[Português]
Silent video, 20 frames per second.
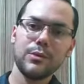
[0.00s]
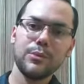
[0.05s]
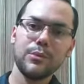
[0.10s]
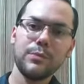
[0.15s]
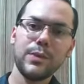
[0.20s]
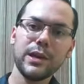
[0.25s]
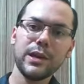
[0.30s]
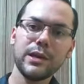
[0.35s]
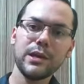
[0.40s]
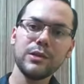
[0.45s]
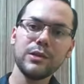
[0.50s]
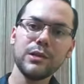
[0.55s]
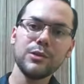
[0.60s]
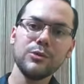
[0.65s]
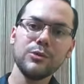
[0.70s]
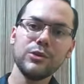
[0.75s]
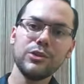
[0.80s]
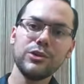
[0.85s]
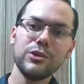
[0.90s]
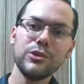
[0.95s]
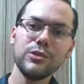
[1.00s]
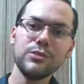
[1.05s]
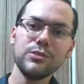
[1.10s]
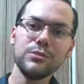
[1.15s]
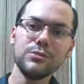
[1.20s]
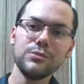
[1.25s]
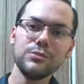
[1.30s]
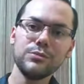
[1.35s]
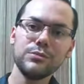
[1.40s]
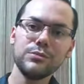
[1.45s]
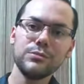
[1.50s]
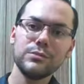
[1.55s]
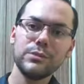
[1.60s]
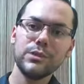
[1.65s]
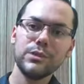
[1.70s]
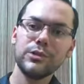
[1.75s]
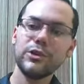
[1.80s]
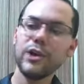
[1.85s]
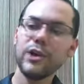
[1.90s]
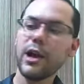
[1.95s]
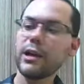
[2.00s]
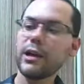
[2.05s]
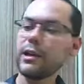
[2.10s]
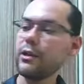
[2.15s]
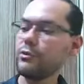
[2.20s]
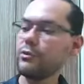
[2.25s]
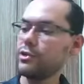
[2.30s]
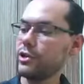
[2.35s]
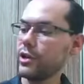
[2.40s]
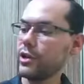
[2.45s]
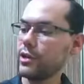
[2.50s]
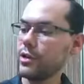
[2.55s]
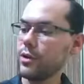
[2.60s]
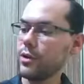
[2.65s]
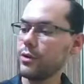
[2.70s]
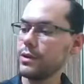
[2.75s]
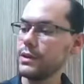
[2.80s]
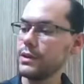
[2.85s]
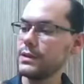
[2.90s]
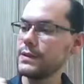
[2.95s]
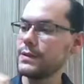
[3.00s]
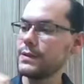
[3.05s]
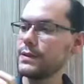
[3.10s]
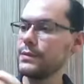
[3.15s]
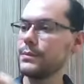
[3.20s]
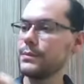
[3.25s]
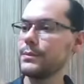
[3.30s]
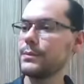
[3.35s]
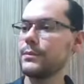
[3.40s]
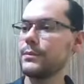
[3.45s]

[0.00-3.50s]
um pequeno elogio de Raquel de Queiroz,